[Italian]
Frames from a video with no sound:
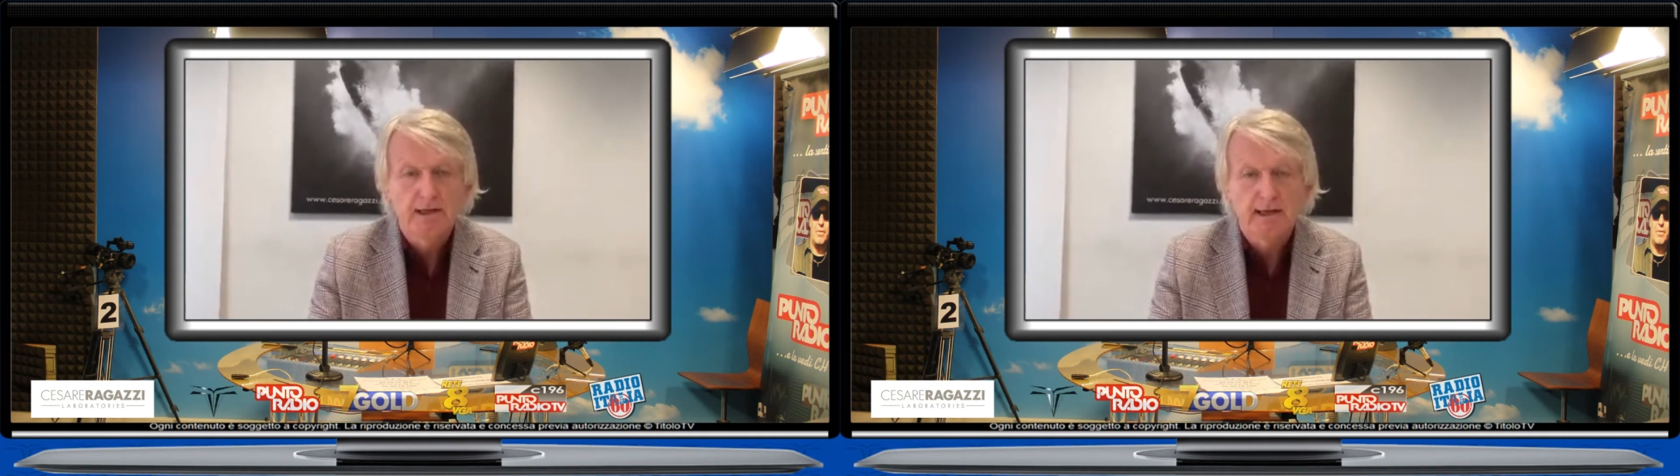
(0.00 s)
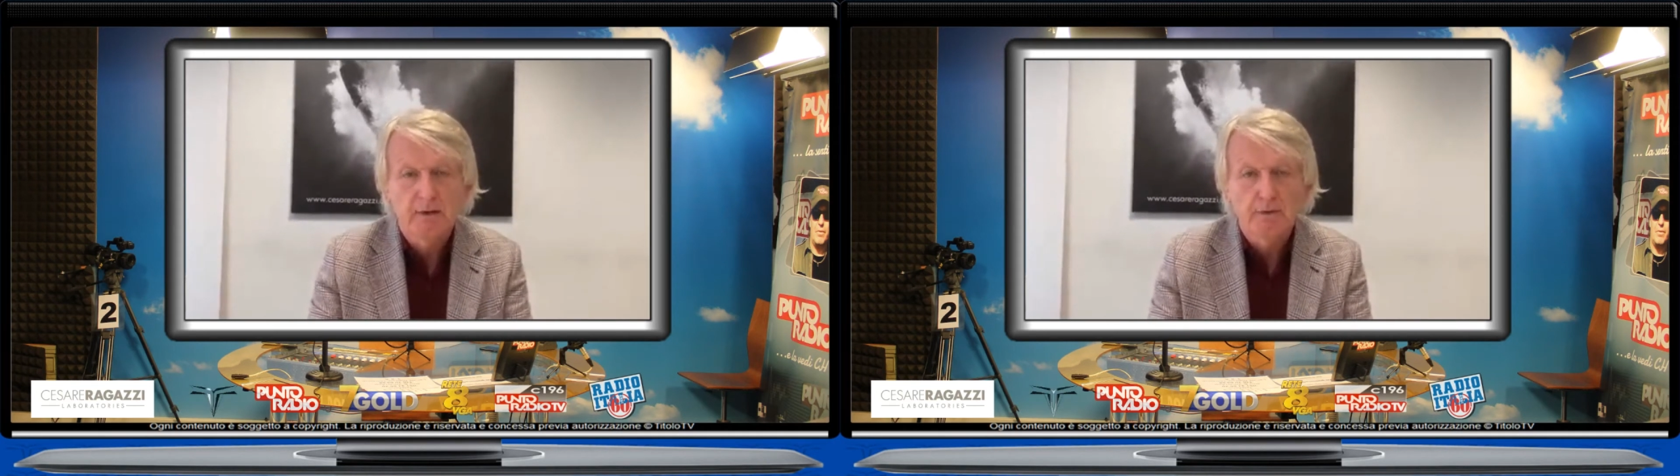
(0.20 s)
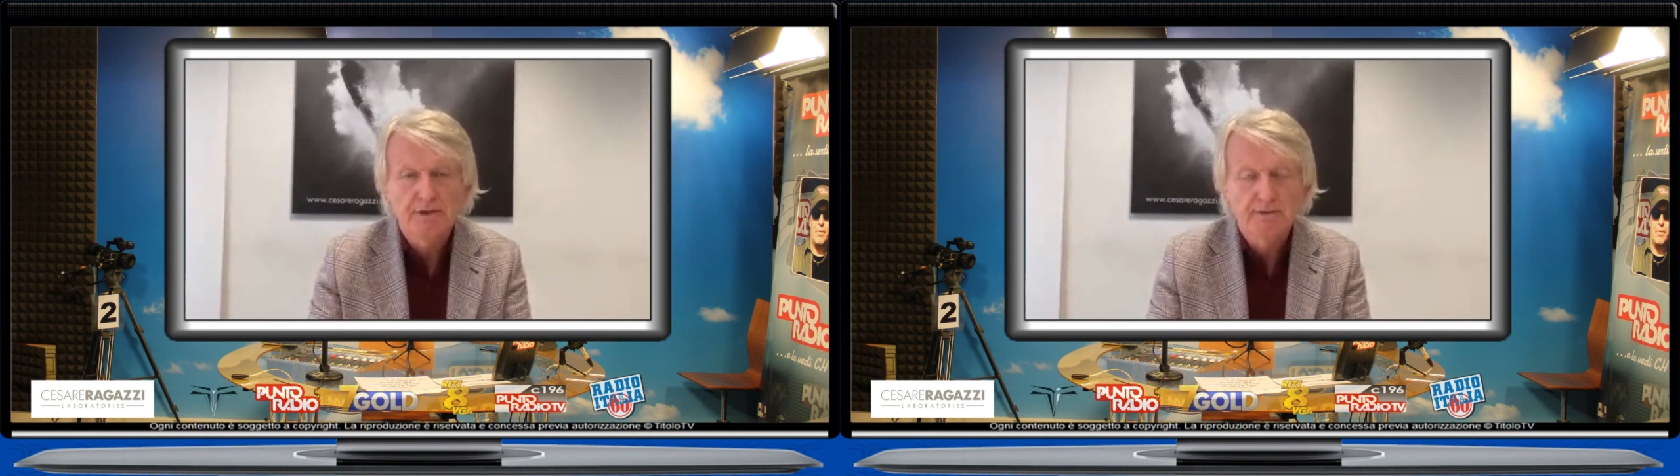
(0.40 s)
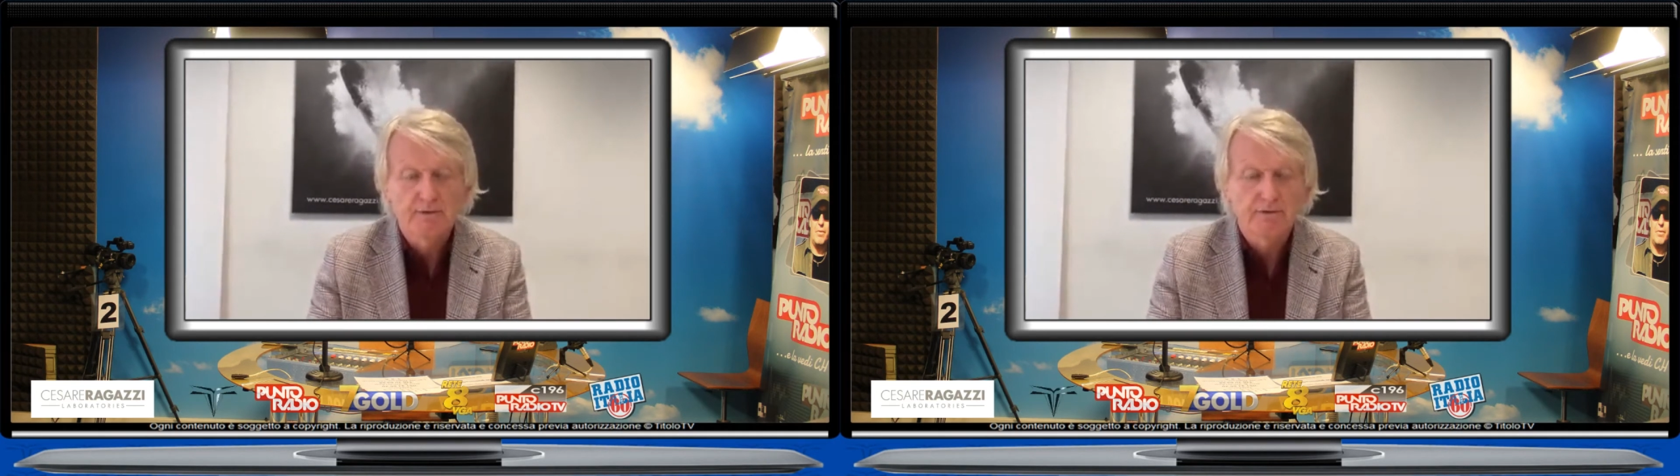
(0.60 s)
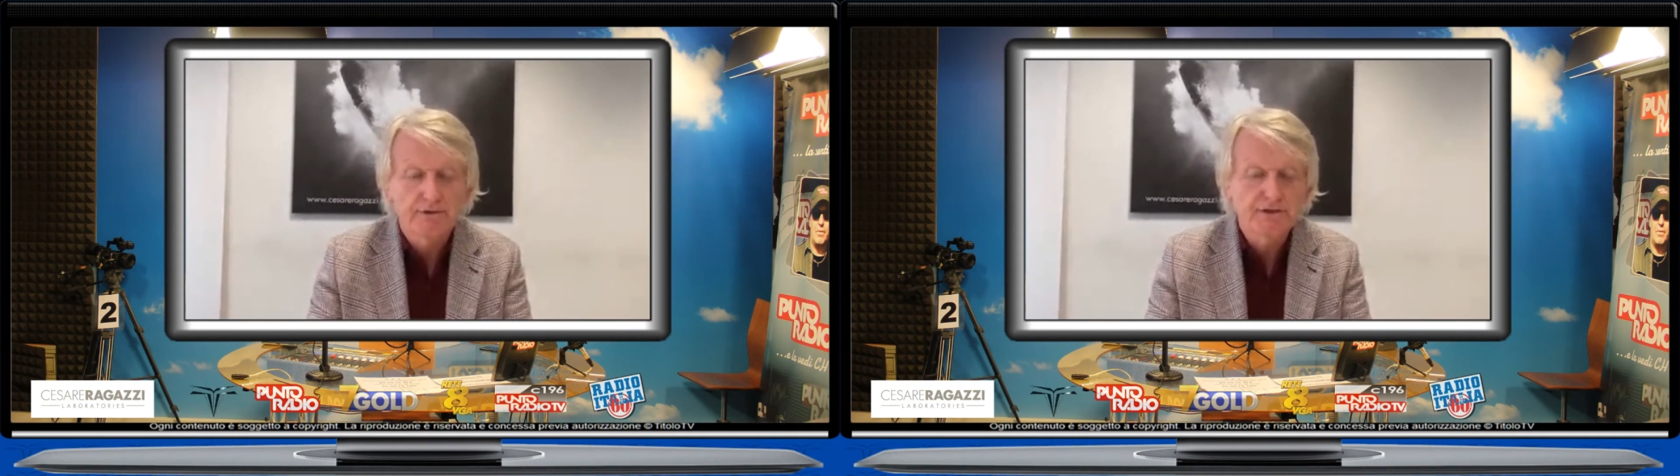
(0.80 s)
e
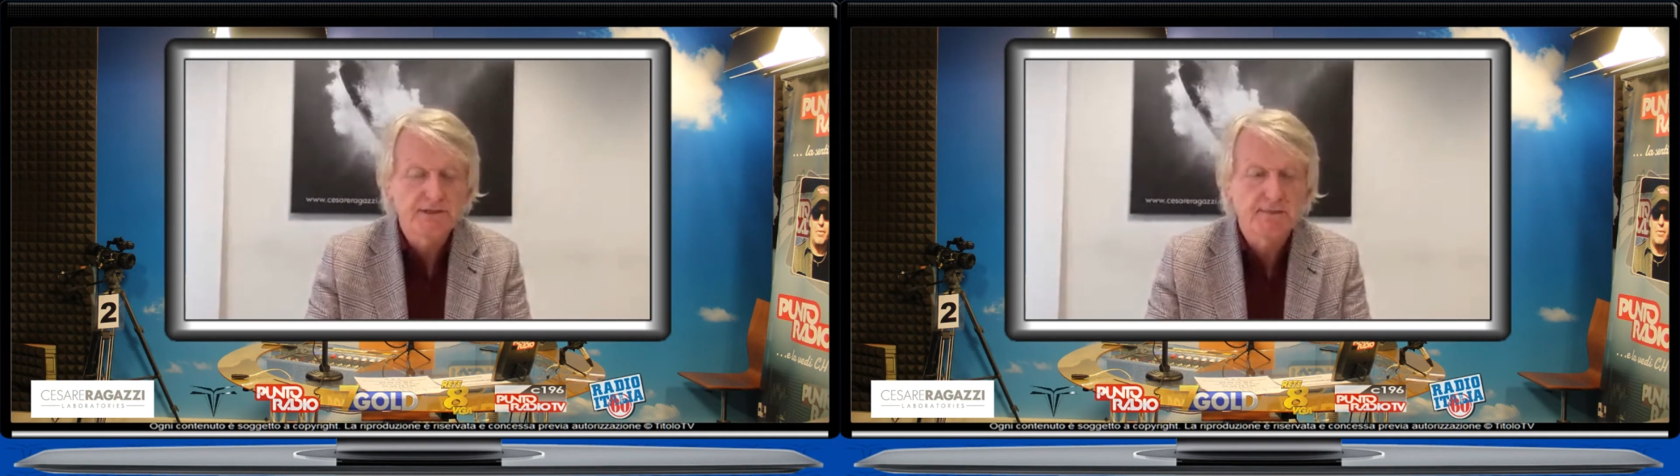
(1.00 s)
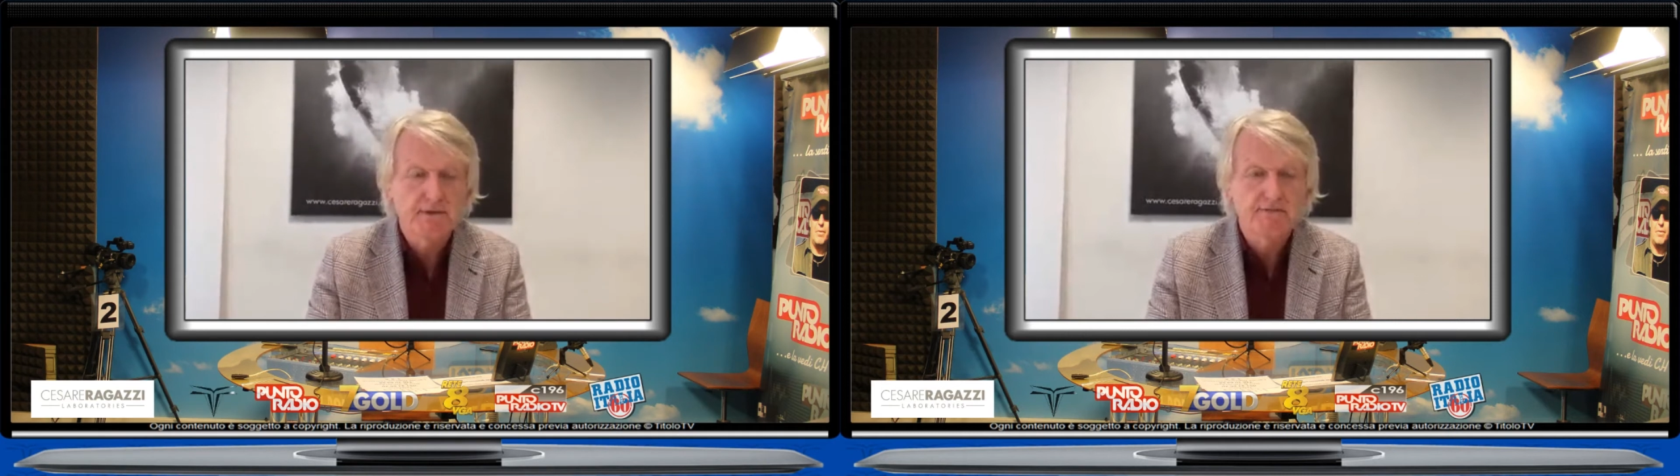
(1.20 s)
questo sistema di